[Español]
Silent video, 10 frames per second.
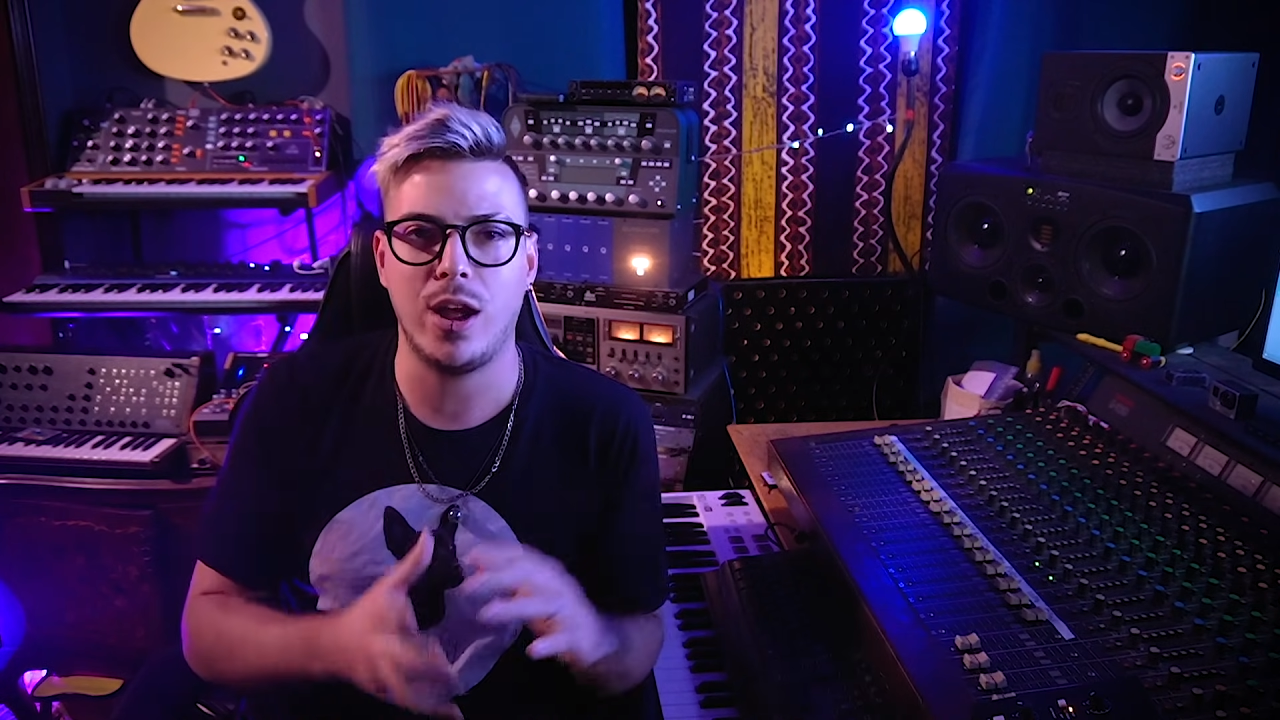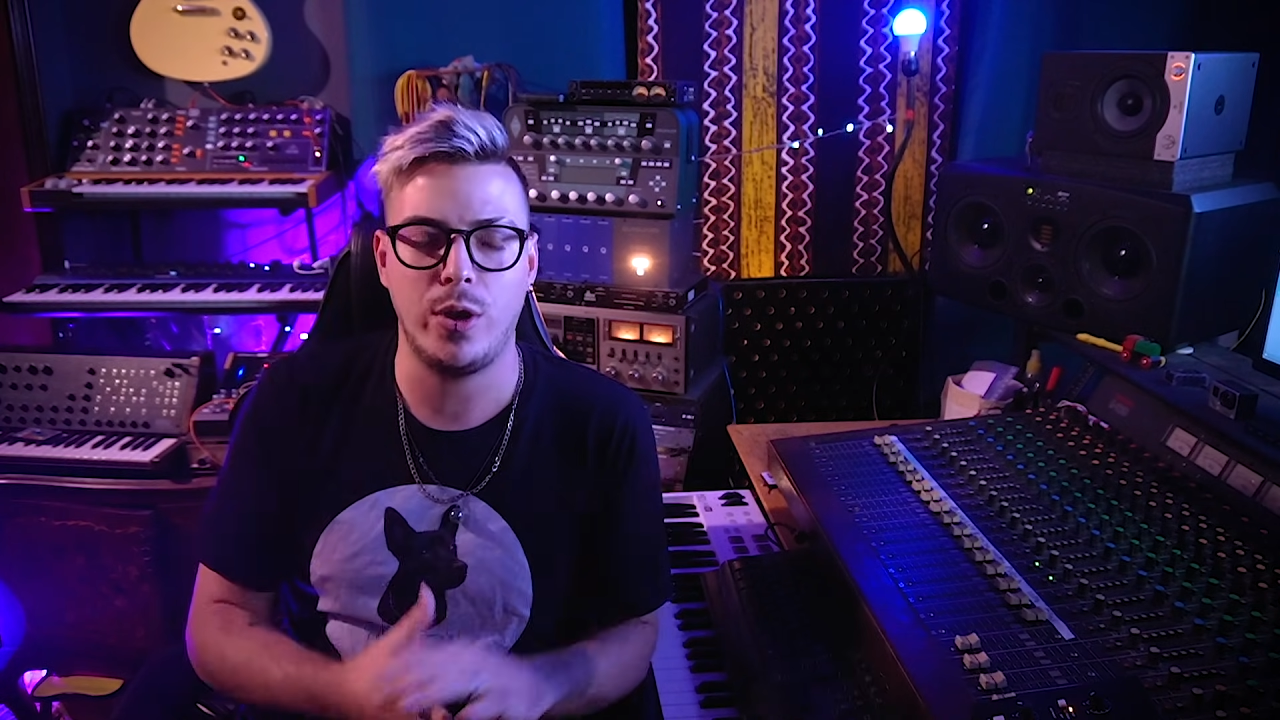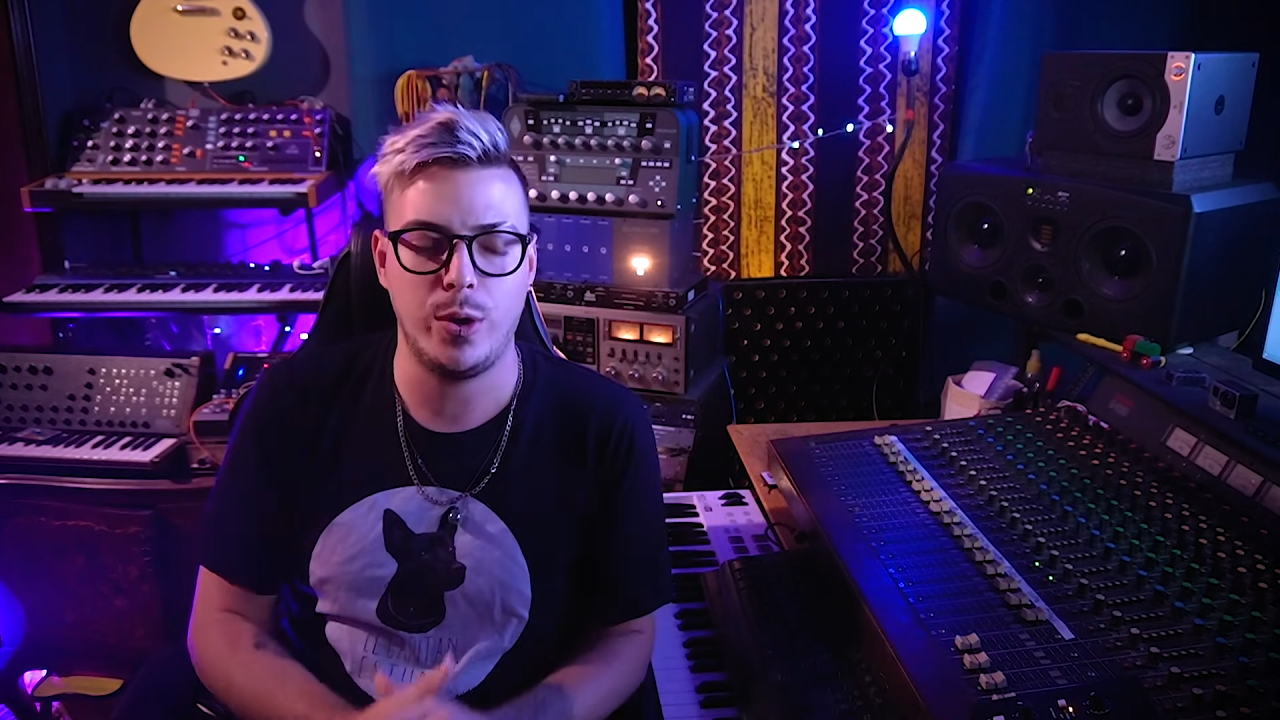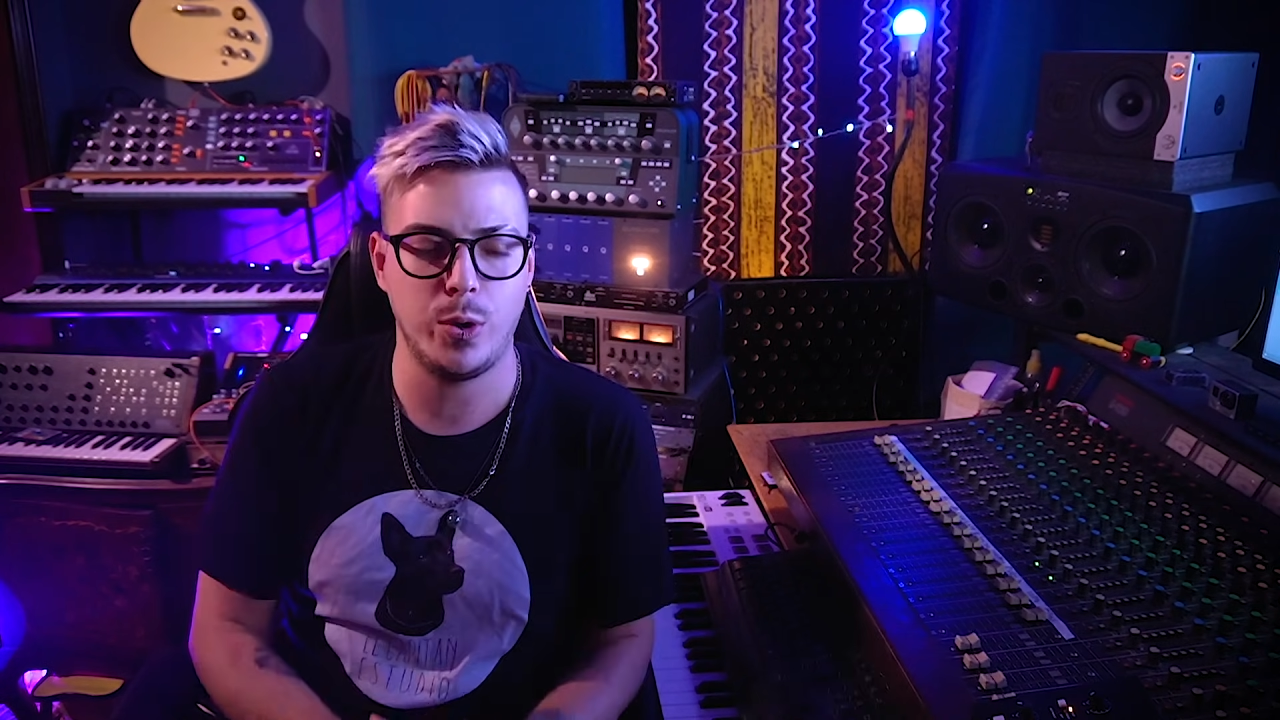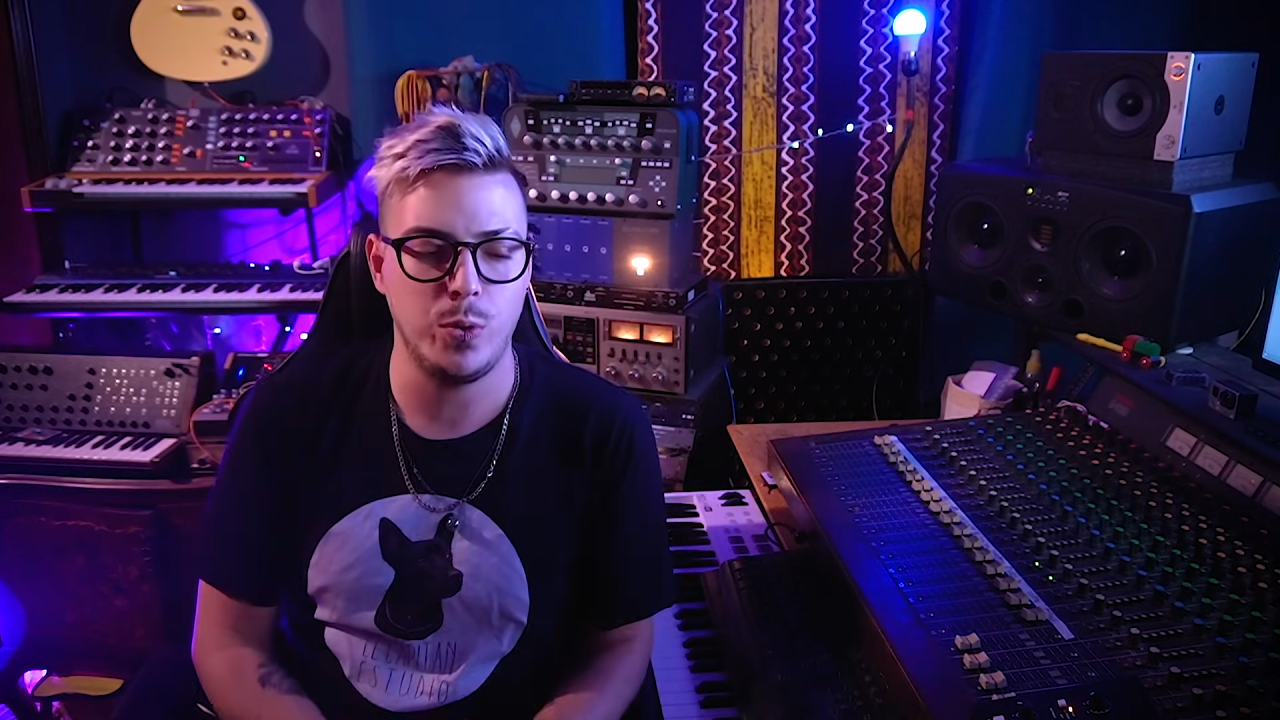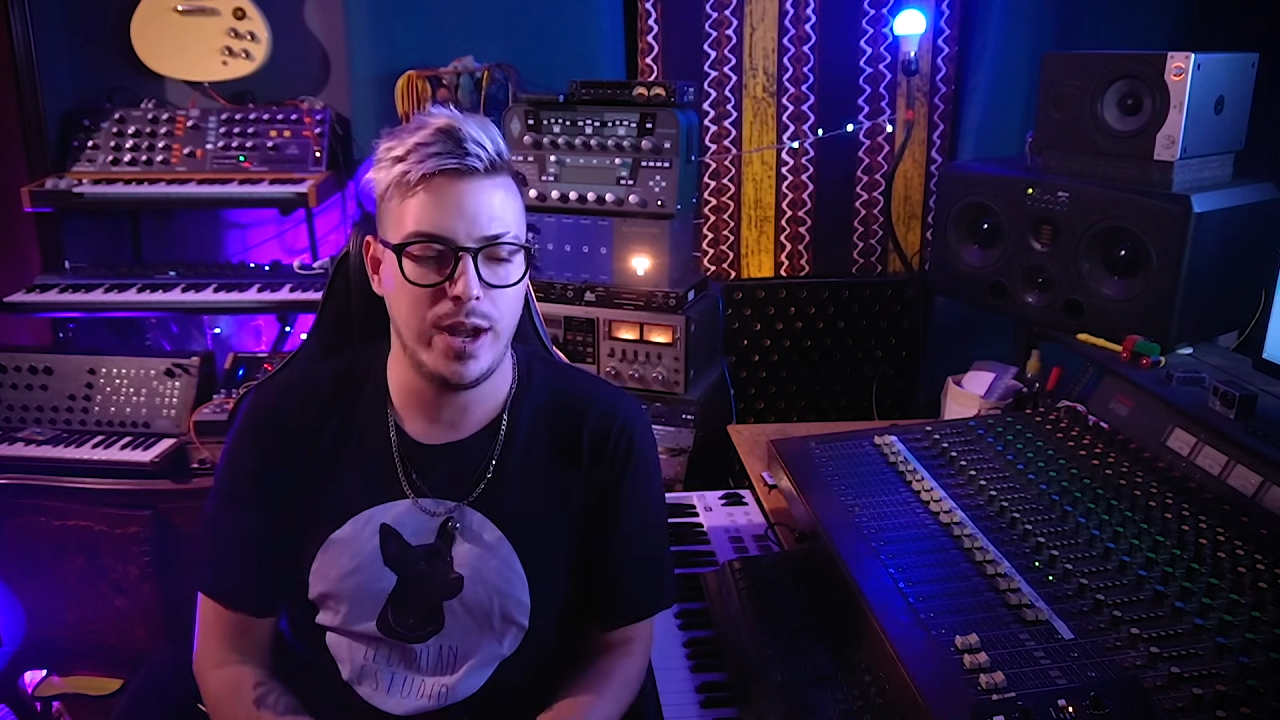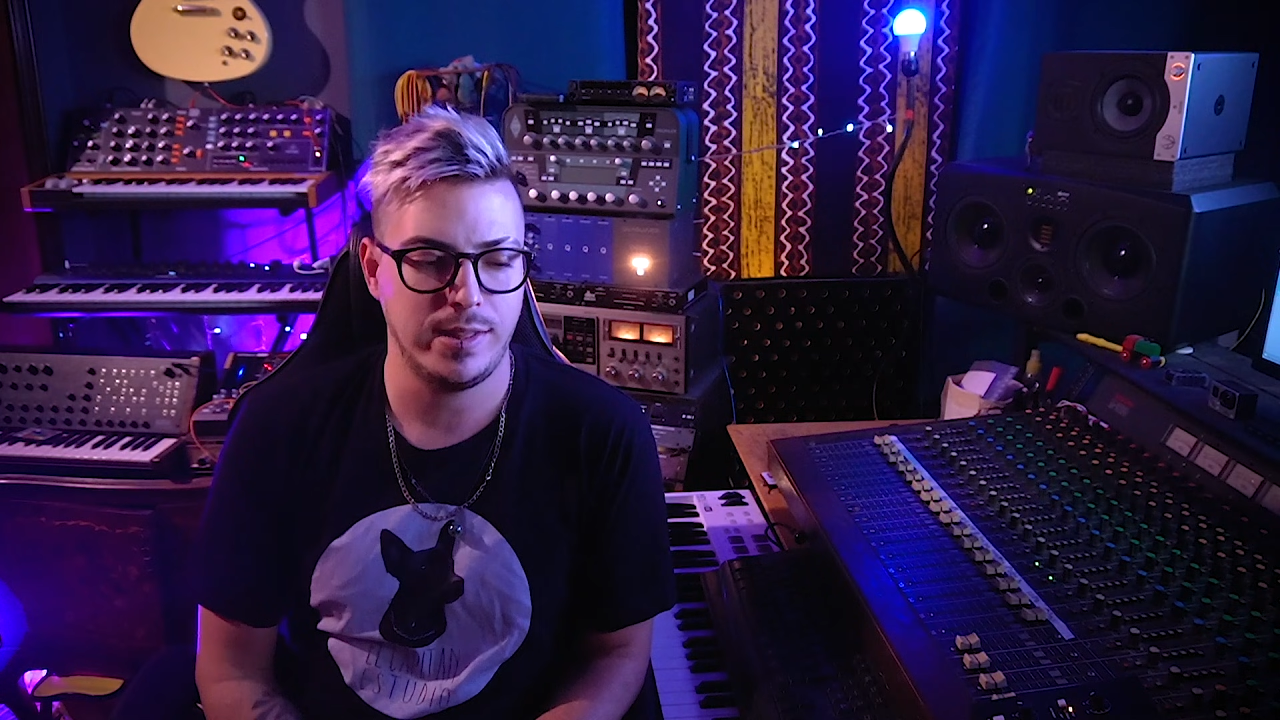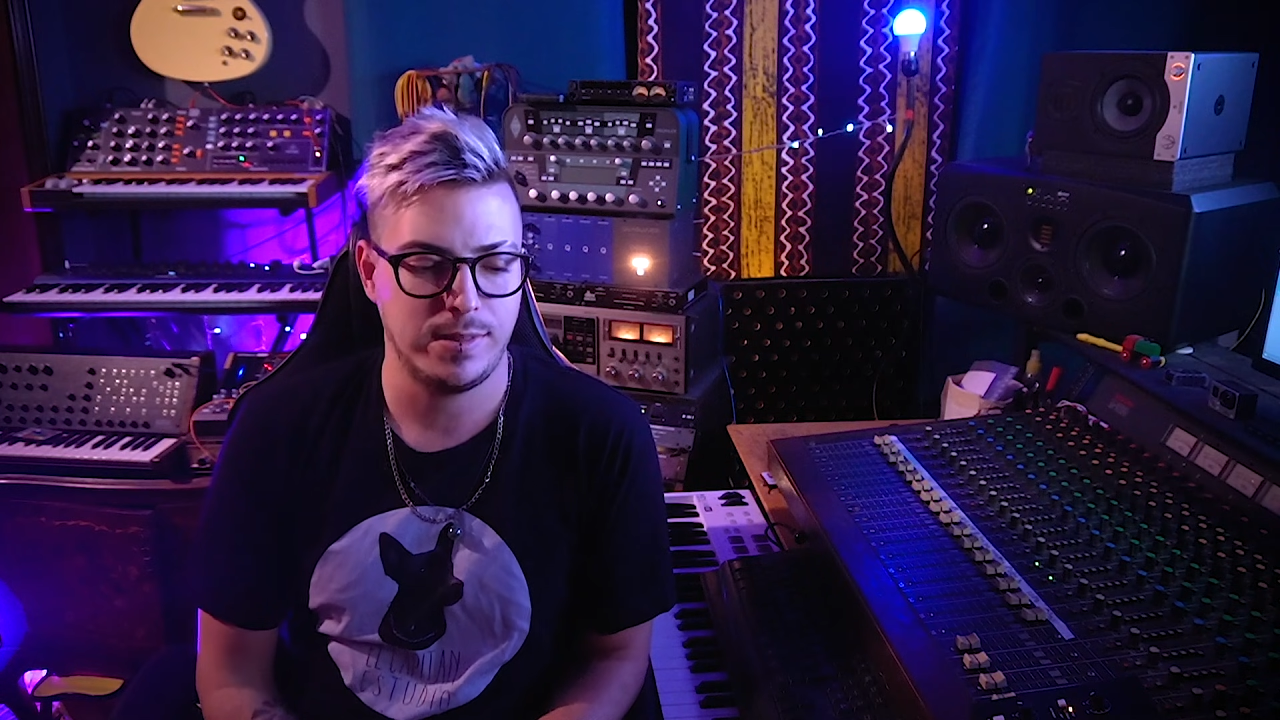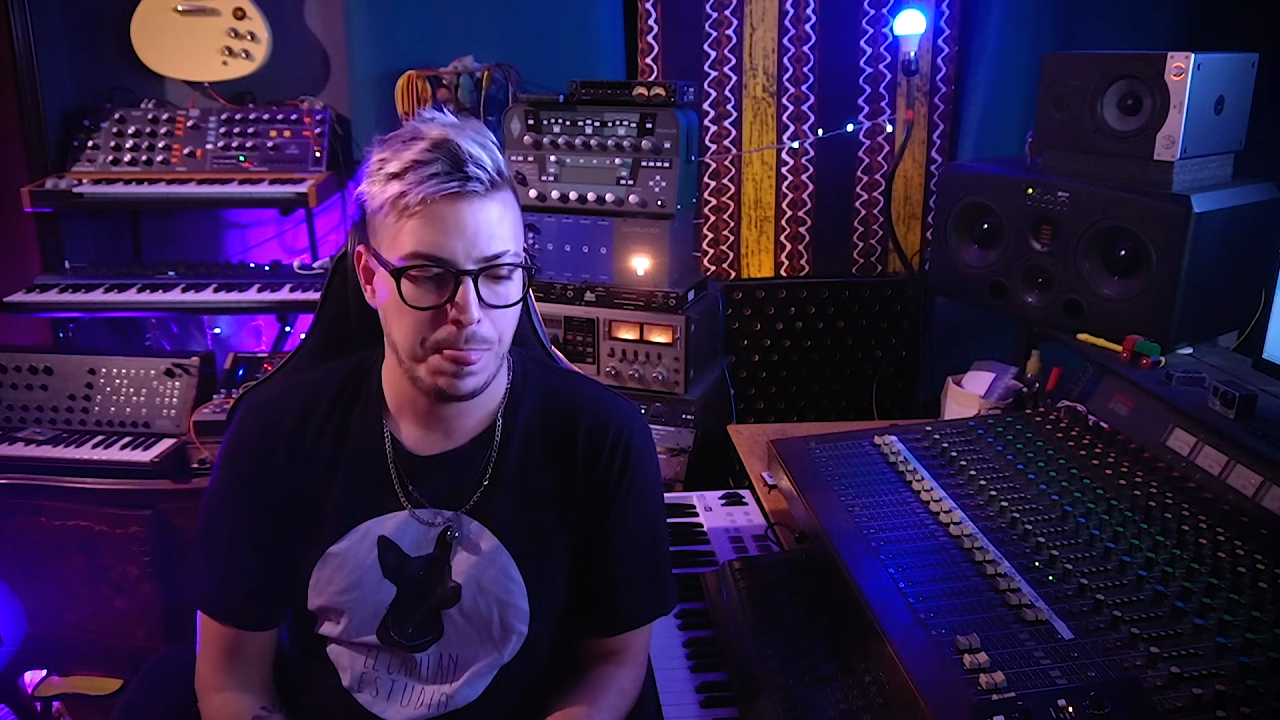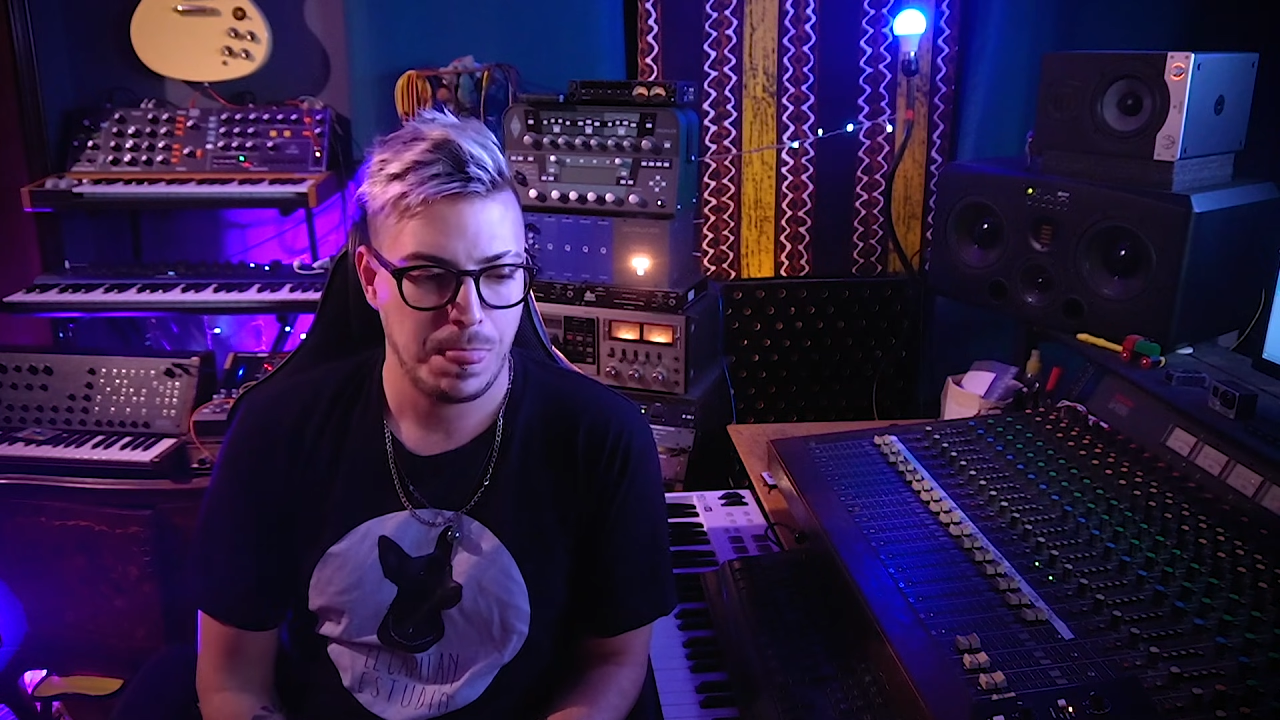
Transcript: con auriculares.